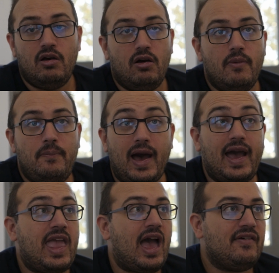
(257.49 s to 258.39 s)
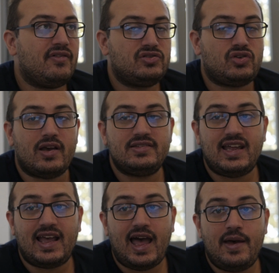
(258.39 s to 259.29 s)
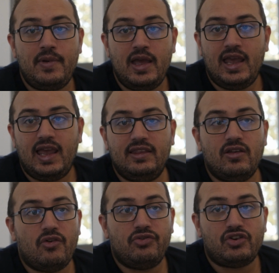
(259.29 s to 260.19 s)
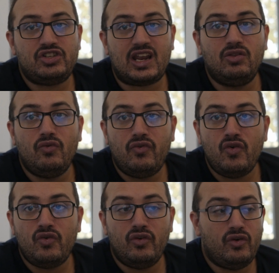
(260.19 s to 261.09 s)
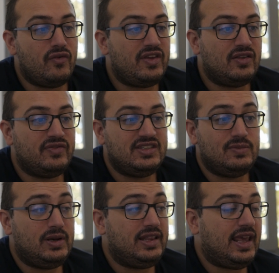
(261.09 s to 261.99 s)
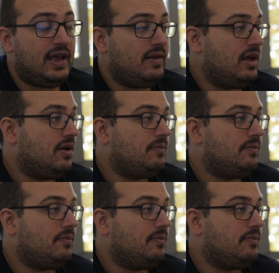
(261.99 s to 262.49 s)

Euh, pareil avant sur Instagram, et dans, chaque nouveau levier de visibilité,